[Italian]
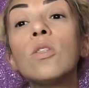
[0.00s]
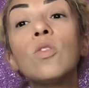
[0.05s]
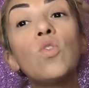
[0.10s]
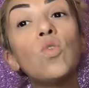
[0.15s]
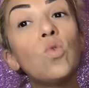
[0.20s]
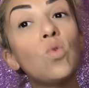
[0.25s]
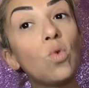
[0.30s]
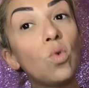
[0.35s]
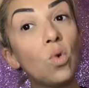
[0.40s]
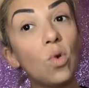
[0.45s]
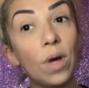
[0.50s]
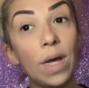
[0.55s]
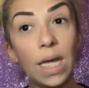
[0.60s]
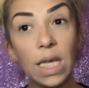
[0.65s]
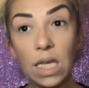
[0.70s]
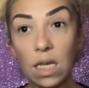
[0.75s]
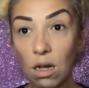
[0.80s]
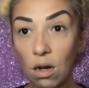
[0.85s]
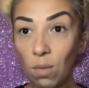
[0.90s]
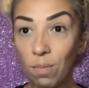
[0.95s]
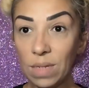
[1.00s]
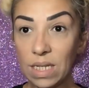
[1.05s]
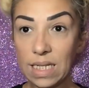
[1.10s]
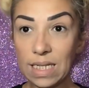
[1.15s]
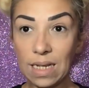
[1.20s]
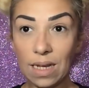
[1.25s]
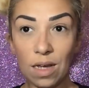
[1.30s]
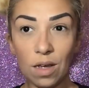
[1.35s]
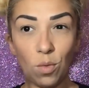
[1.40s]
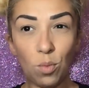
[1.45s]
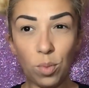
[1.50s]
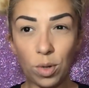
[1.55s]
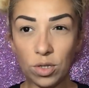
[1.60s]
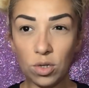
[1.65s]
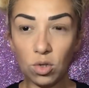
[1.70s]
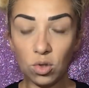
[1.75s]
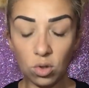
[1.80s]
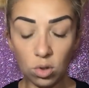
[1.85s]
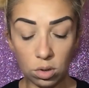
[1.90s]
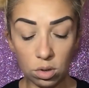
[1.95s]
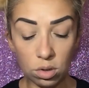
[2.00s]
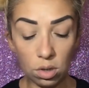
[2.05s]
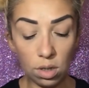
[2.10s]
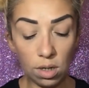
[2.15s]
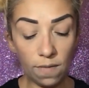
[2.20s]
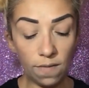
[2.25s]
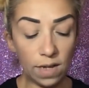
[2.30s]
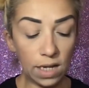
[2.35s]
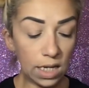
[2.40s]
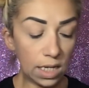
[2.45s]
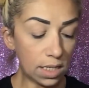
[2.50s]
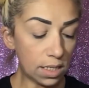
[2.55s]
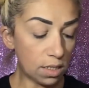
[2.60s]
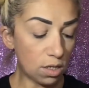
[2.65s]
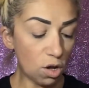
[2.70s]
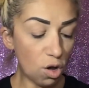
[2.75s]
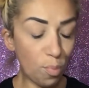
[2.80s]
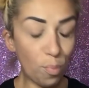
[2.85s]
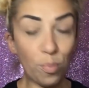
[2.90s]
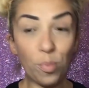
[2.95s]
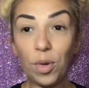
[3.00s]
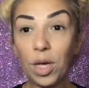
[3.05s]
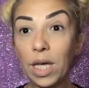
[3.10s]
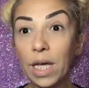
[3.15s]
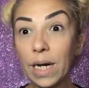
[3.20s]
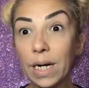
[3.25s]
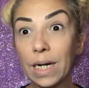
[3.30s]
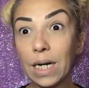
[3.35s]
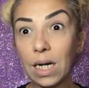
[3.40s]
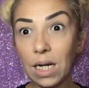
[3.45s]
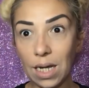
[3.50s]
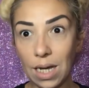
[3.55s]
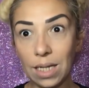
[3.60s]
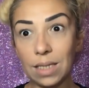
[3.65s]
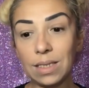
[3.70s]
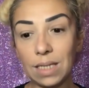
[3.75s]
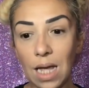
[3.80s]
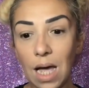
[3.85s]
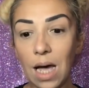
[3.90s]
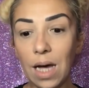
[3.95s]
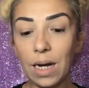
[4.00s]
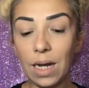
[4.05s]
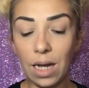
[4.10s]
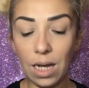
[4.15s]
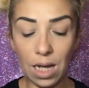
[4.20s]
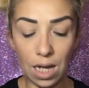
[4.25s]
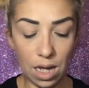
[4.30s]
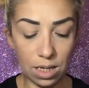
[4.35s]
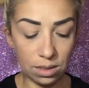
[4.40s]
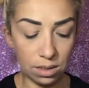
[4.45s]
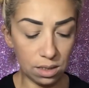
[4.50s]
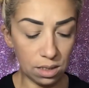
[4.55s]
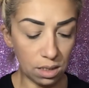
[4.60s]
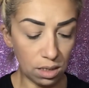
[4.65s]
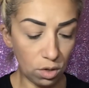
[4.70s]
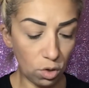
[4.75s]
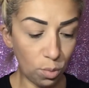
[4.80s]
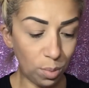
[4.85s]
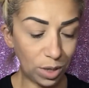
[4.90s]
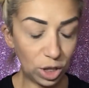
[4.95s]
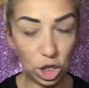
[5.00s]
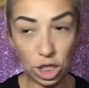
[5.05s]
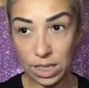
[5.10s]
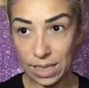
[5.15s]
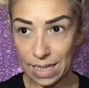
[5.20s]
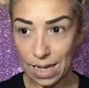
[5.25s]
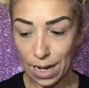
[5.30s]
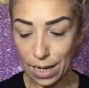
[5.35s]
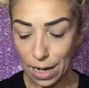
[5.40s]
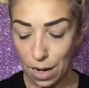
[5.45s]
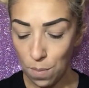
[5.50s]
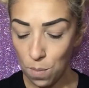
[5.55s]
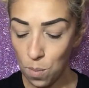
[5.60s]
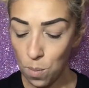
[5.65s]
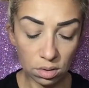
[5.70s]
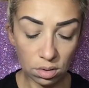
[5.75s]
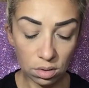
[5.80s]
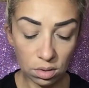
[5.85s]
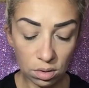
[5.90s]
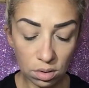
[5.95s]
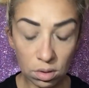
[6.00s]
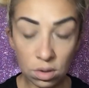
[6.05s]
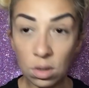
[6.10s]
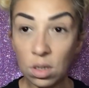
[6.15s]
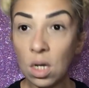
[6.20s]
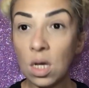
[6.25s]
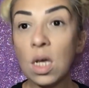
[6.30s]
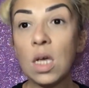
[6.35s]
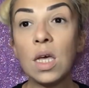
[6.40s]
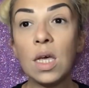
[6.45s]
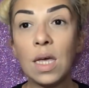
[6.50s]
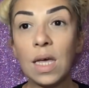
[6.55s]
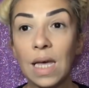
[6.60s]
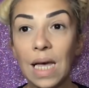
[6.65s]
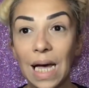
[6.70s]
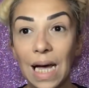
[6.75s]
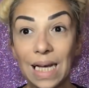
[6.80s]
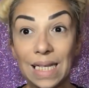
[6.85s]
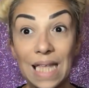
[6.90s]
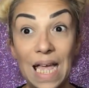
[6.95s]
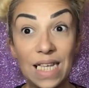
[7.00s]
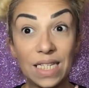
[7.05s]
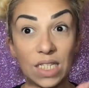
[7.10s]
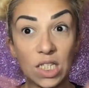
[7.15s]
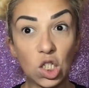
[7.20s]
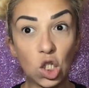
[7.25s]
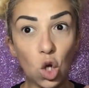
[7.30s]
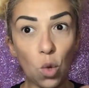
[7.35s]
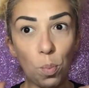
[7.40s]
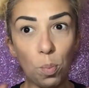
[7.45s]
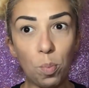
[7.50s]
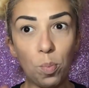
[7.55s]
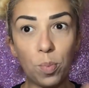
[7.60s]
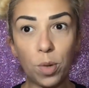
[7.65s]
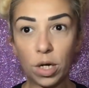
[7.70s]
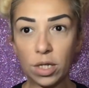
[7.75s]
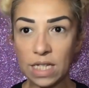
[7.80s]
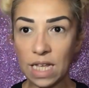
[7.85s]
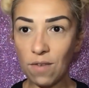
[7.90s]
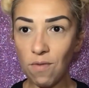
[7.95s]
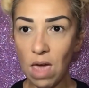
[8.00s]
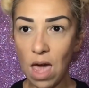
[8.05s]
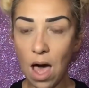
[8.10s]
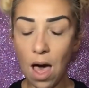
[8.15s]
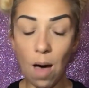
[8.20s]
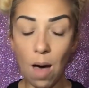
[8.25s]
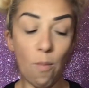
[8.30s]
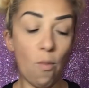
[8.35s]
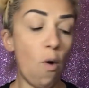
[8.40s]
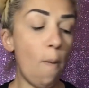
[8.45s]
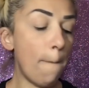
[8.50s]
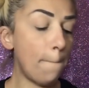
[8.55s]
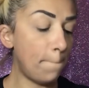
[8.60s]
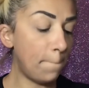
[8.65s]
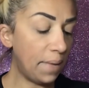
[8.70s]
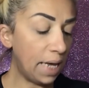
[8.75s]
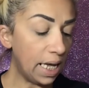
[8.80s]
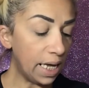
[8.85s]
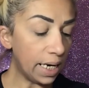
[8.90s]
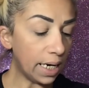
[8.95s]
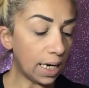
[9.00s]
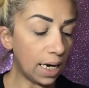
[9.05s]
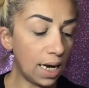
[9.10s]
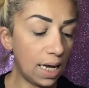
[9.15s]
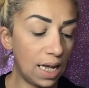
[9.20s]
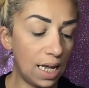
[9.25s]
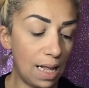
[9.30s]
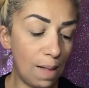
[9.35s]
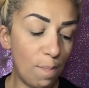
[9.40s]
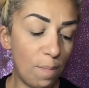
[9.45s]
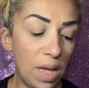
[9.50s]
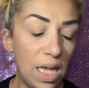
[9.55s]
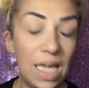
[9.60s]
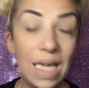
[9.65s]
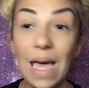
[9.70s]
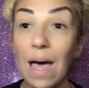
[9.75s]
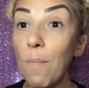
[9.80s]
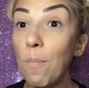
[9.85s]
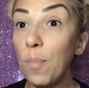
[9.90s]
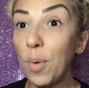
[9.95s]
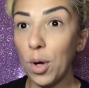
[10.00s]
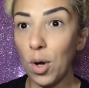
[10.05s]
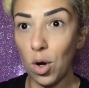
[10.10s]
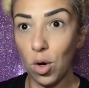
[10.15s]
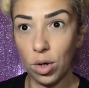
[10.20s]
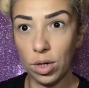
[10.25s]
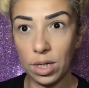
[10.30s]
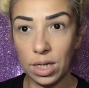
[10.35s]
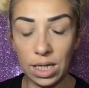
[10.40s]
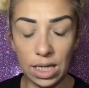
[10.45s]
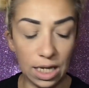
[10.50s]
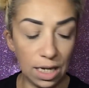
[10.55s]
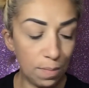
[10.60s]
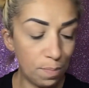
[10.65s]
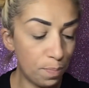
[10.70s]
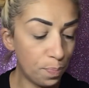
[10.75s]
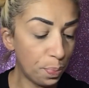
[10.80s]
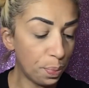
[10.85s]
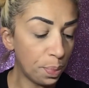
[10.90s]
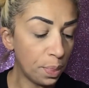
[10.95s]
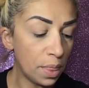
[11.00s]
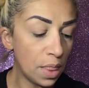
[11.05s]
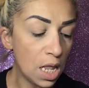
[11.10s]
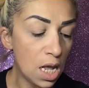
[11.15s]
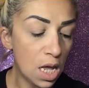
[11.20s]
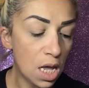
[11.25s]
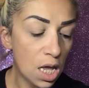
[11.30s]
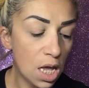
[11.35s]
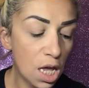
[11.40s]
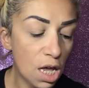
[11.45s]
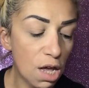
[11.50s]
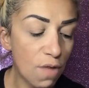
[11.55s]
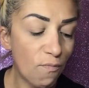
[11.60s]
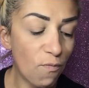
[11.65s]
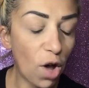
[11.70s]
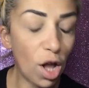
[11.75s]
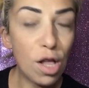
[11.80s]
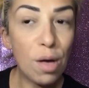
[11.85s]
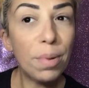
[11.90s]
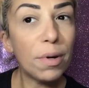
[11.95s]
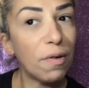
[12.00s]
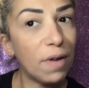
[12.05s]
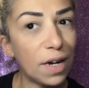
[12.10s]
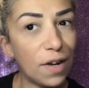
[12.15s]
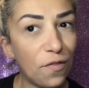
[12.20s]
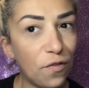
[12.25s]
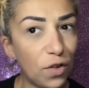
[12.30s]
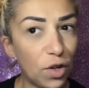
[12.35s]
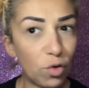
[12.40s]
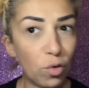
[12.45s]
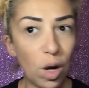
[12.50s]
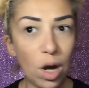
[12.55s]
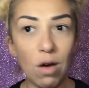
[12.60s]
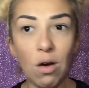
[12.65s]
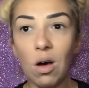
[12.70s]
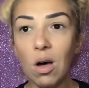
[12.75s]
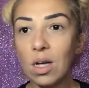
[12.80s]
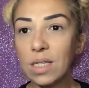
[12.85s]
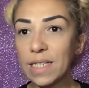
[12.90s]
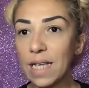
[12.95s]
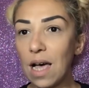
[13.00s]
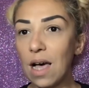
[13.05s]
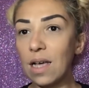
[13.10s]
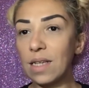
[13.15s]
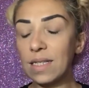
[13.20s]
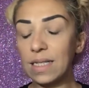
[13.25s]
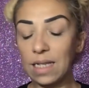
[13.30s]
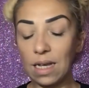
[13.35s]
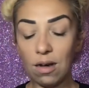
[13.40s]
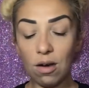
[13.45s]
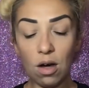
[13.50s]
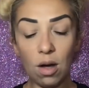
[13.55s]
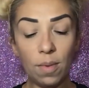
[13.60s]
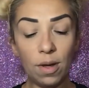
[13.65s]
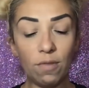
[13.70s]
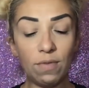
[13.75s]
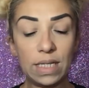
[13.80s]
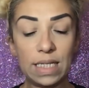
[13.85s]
Dunque, io l'ho messa anche un po' su tutto il viso per andare ad opacizzare. Adesso proseguiamo. Per il make-up occhi voglio provare a fare una cosa. Siccome